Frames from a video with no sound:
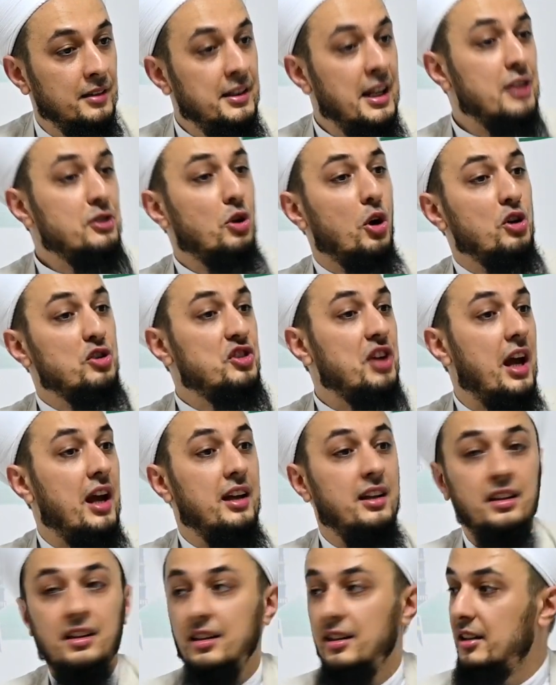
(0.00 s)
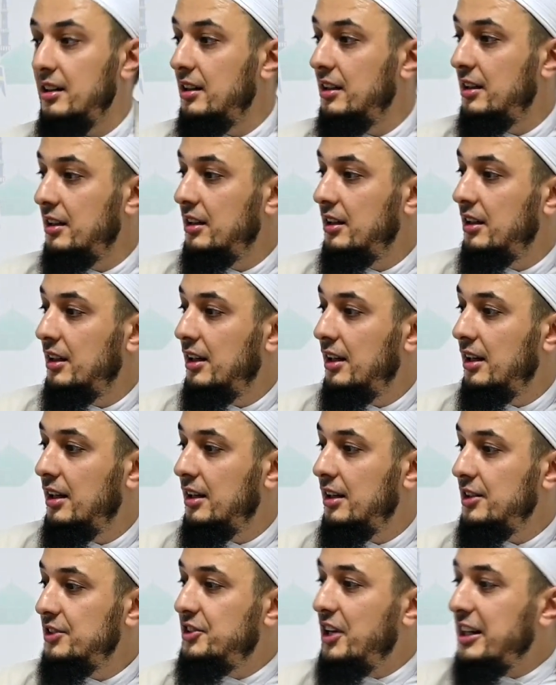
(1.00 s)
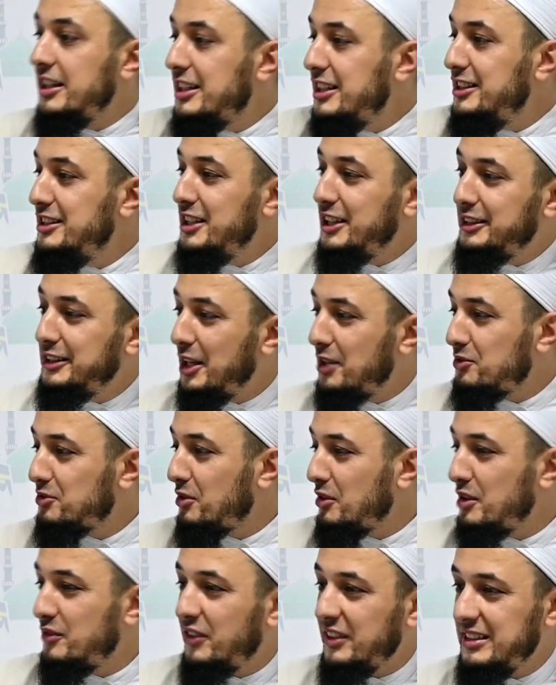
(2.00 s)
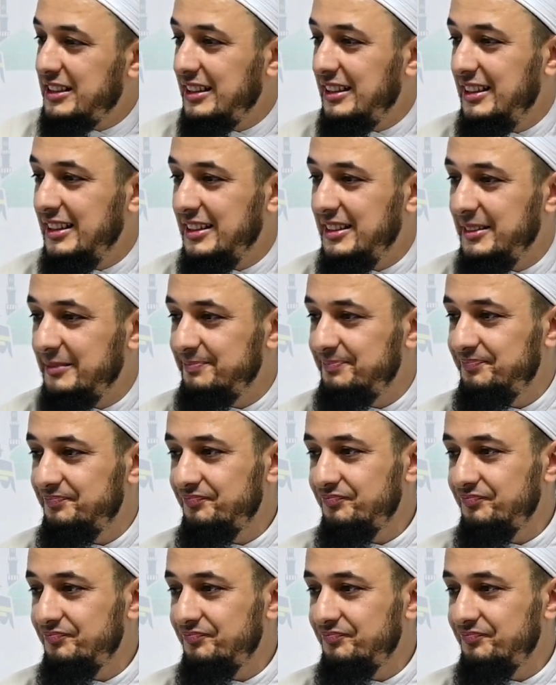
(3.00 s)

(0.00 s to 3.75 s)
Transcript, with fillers: Ne zor şey. Zenginlikten sonra fakirlik.